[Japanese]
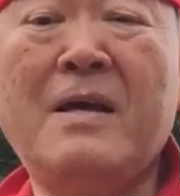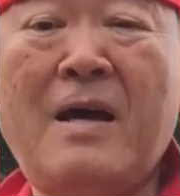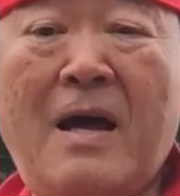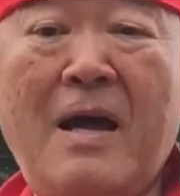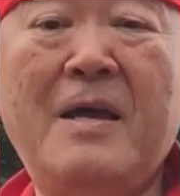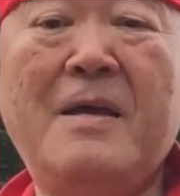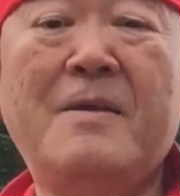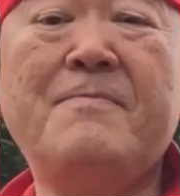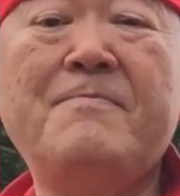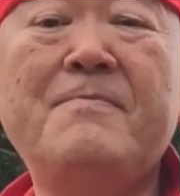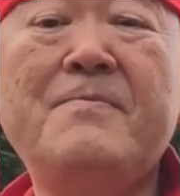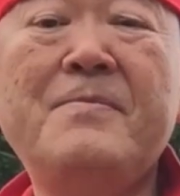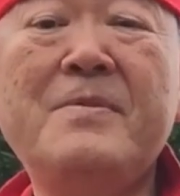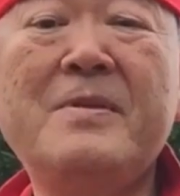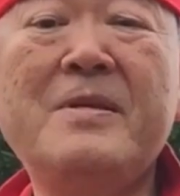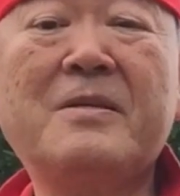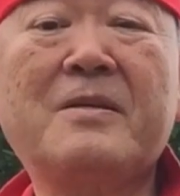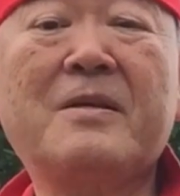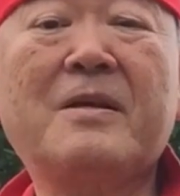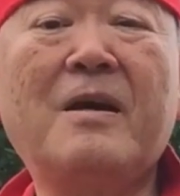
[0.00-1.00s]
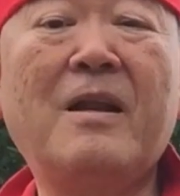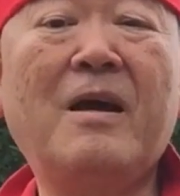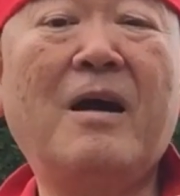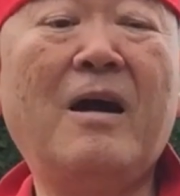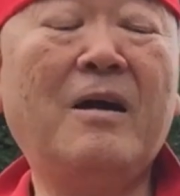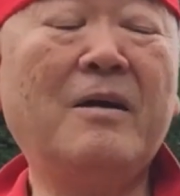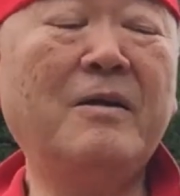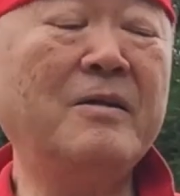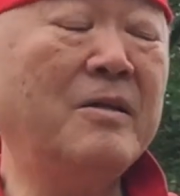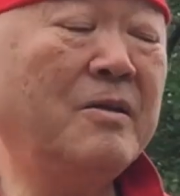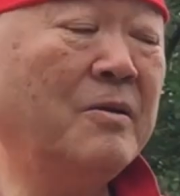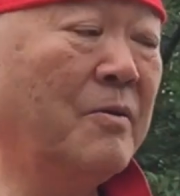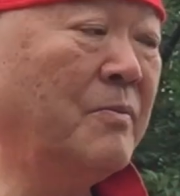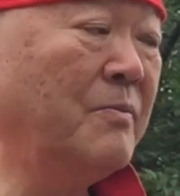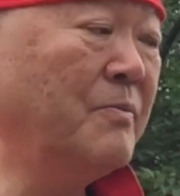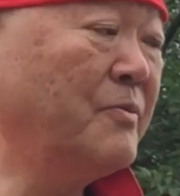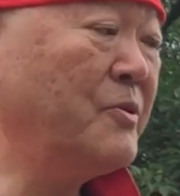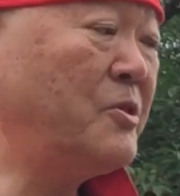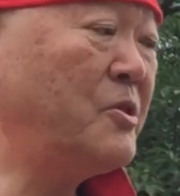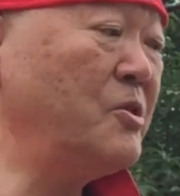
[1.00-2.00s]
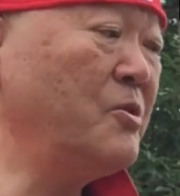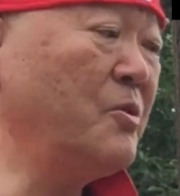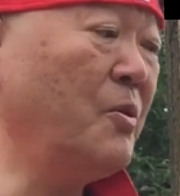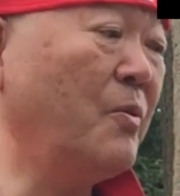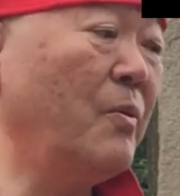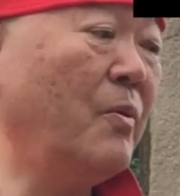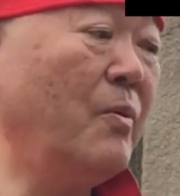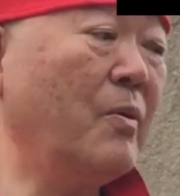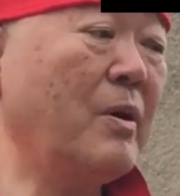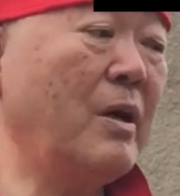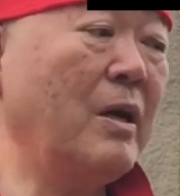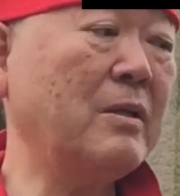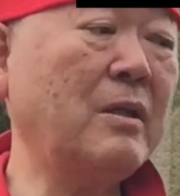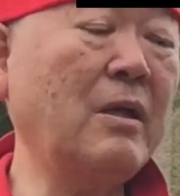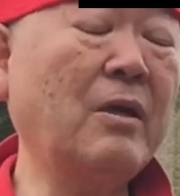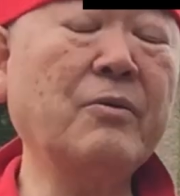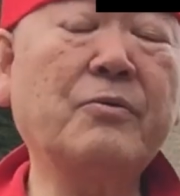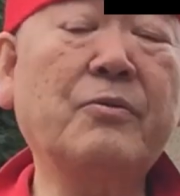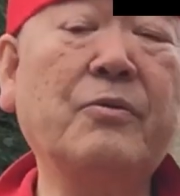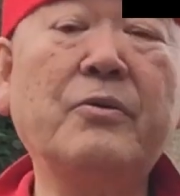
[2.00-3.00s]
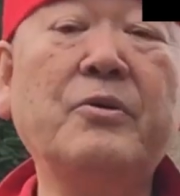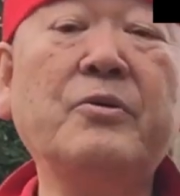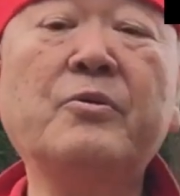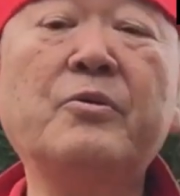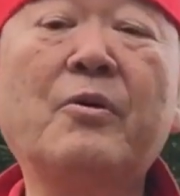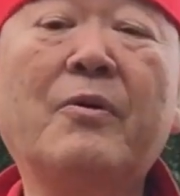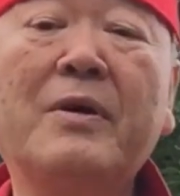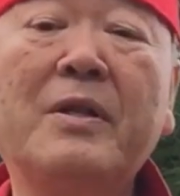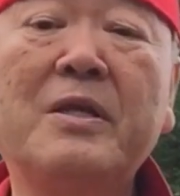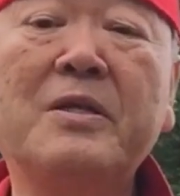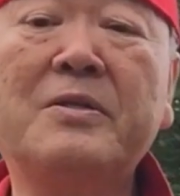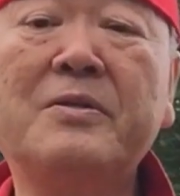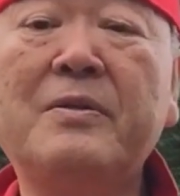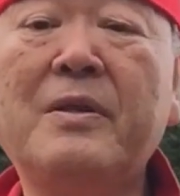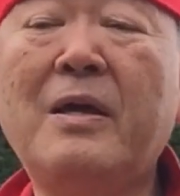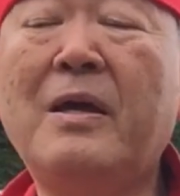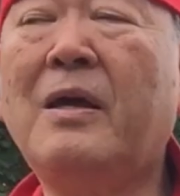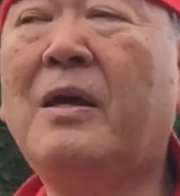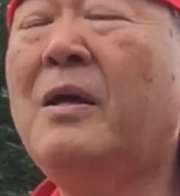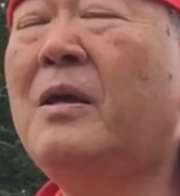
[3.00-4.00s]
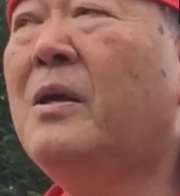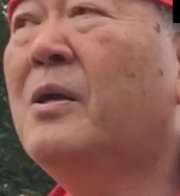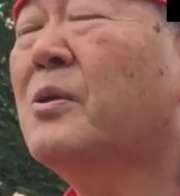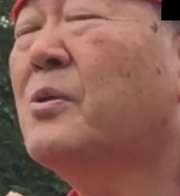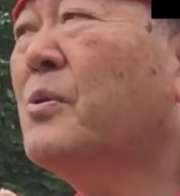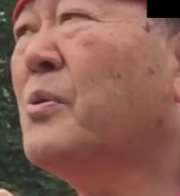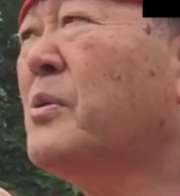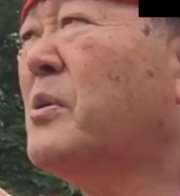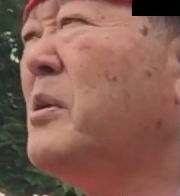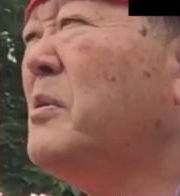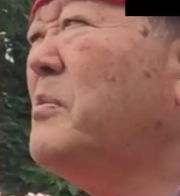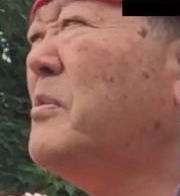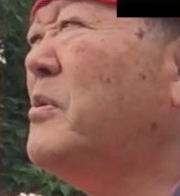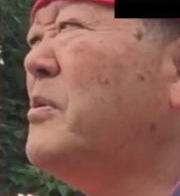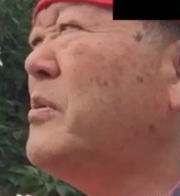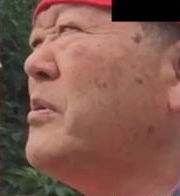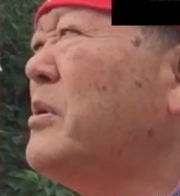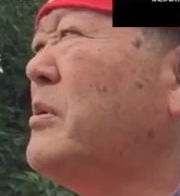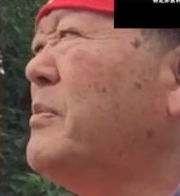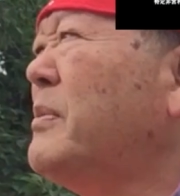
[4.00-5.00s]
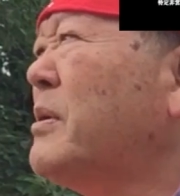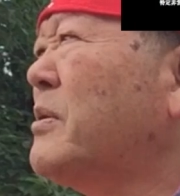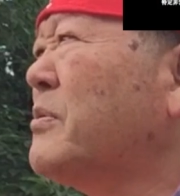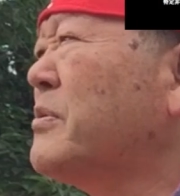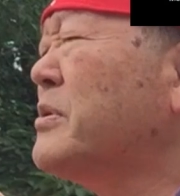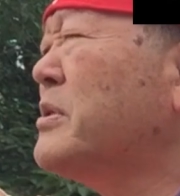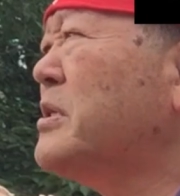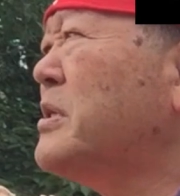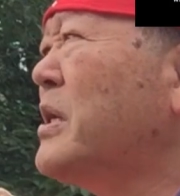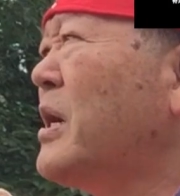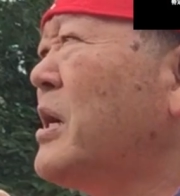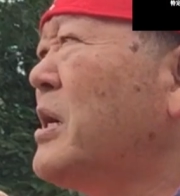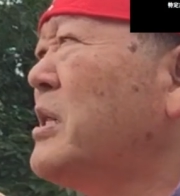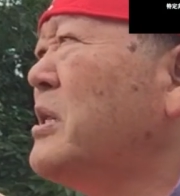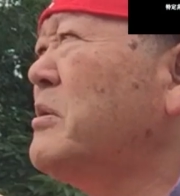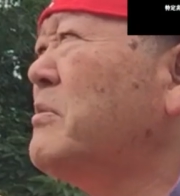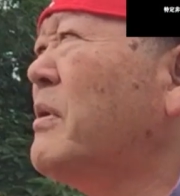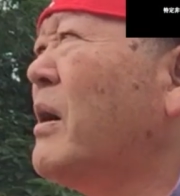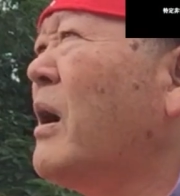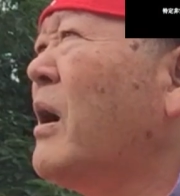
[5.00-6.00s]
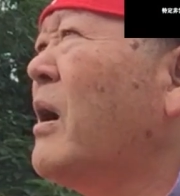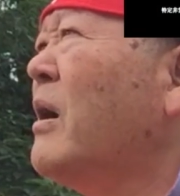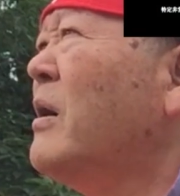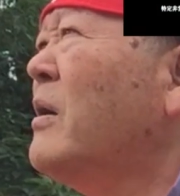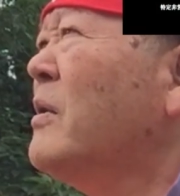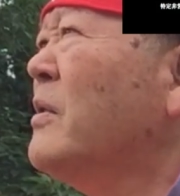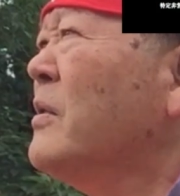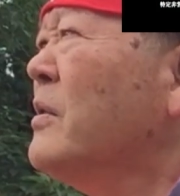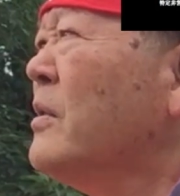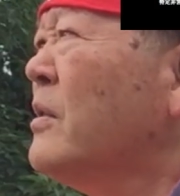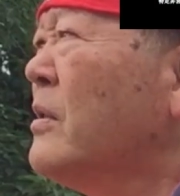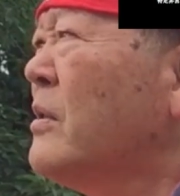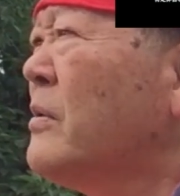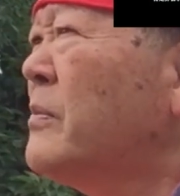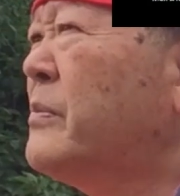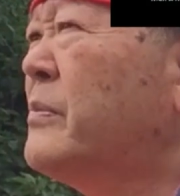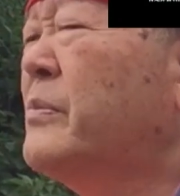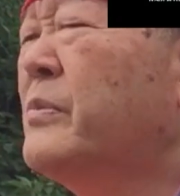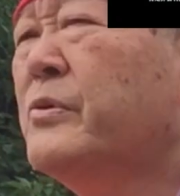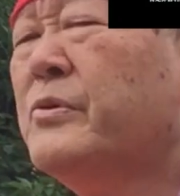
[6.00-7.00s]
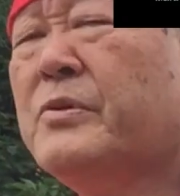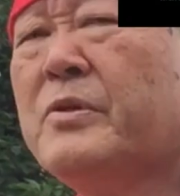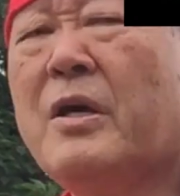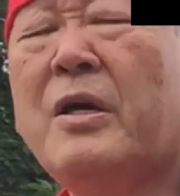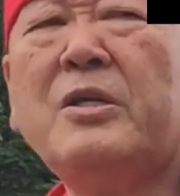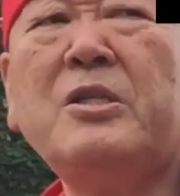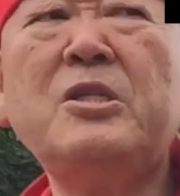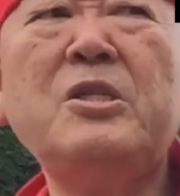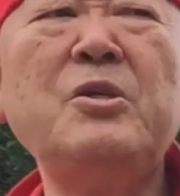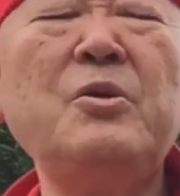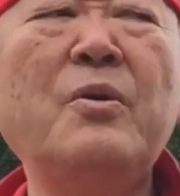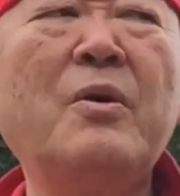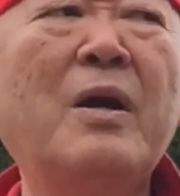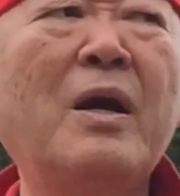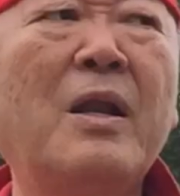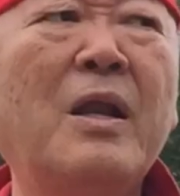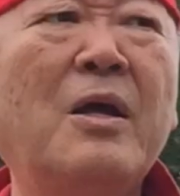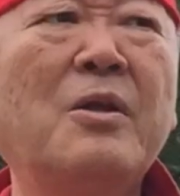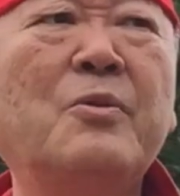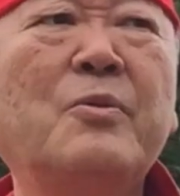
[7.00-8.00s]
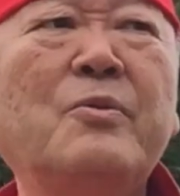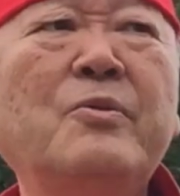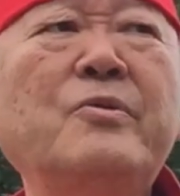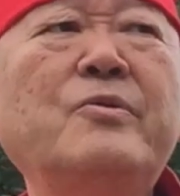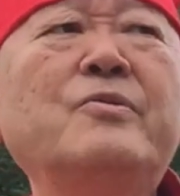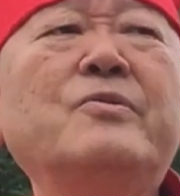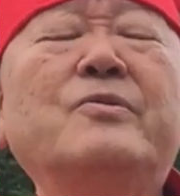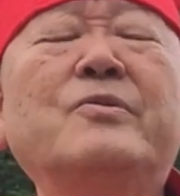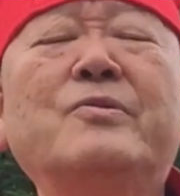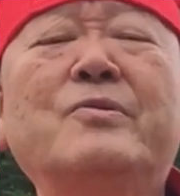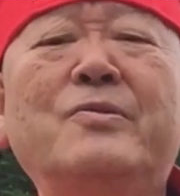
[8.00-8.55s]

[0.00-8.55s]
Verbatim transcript: たはいですから日本武士道を語るというのがですねとても今の時代には難しいのかなという